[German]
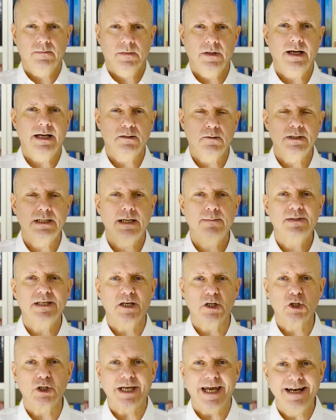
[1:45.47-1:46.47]
also selbst
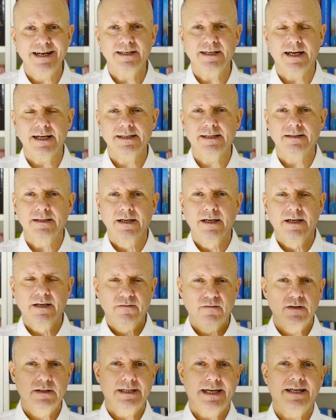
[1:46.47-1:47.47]
erstellt hast.
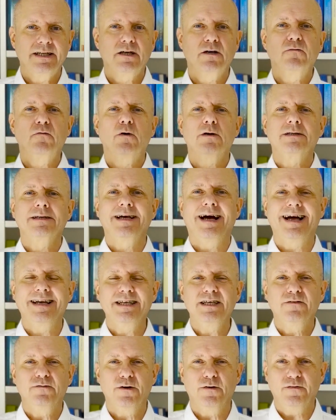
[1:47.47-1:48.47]
Ich will das andere Wort gar
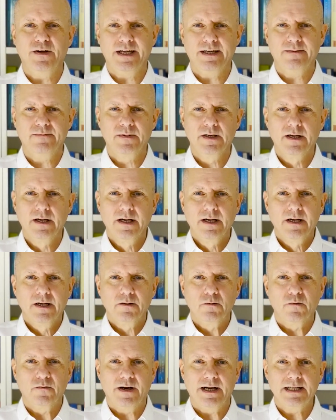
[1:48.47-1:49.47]
nicht verwenden.
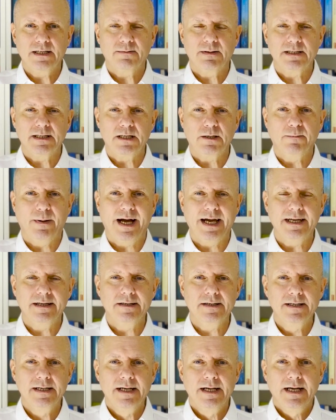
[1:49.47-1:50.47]
Du weißt, was ich
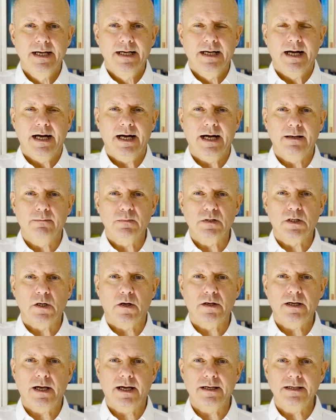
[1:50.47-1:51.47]
meine. Ähm,
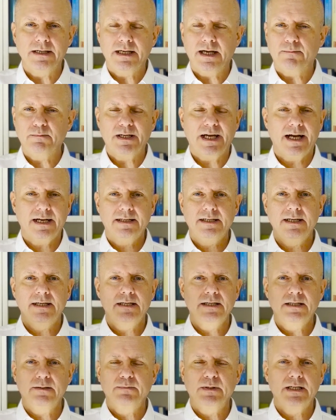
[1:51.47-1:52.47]
sondern ich habe
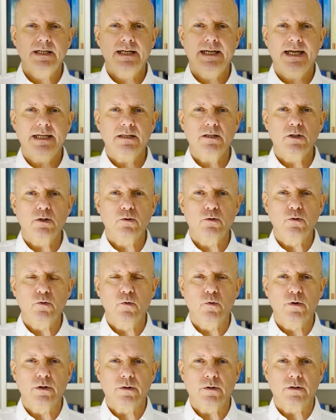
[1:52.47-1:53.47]
tagtäglich mit Klienten zu
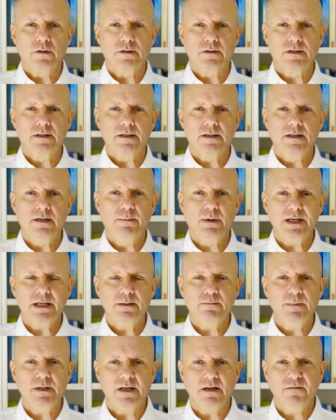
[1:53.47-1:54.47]
tun und äh, die
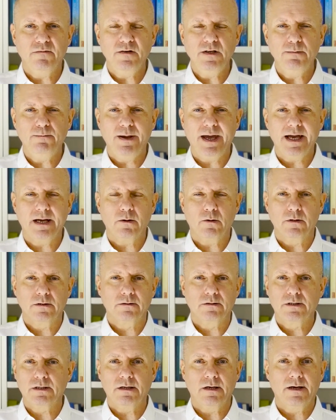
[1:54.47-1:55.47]
berichten mir ihr Feedback
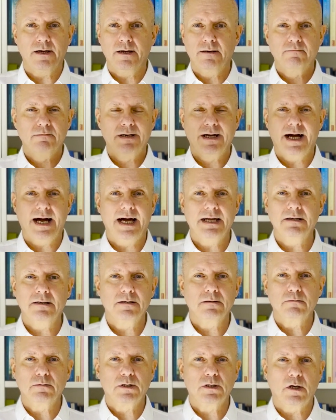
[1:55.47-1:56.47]
und äh,
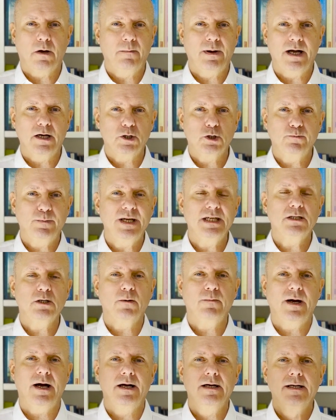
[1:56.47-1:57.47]
gerade Sommer,
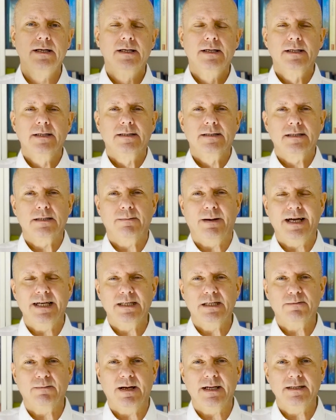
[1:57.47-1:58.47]
Spätsommer
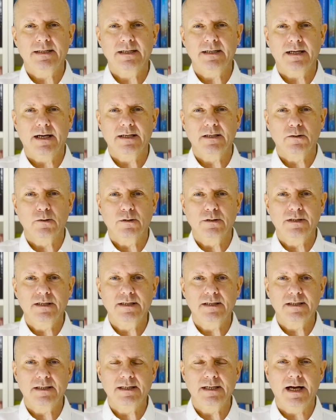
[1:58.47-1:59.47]
22, also
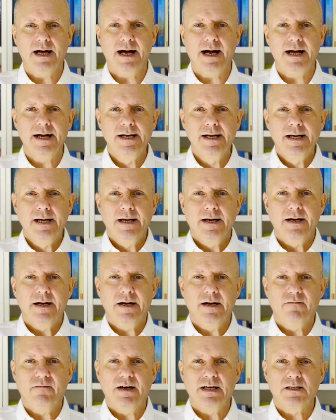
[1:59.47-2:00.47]
dieses Jahr, äh,
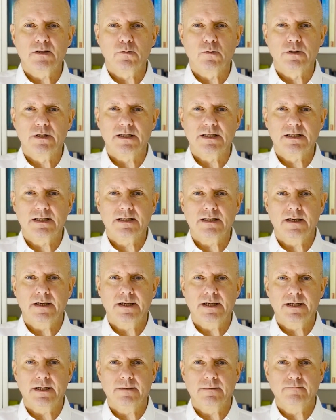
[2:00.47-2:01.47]
war es so, dass
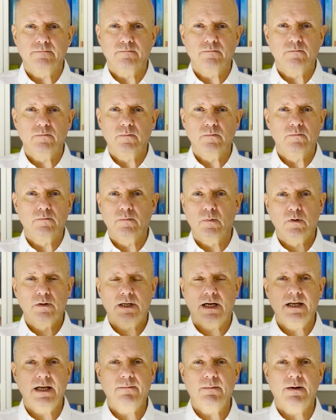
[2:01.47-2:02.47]
äh,
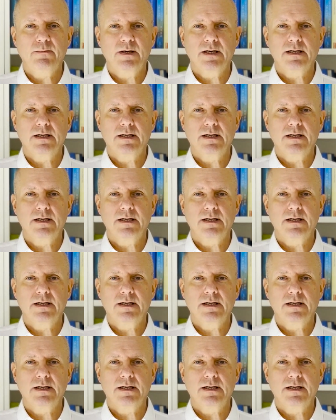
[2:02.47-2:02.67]
Unternehmer mir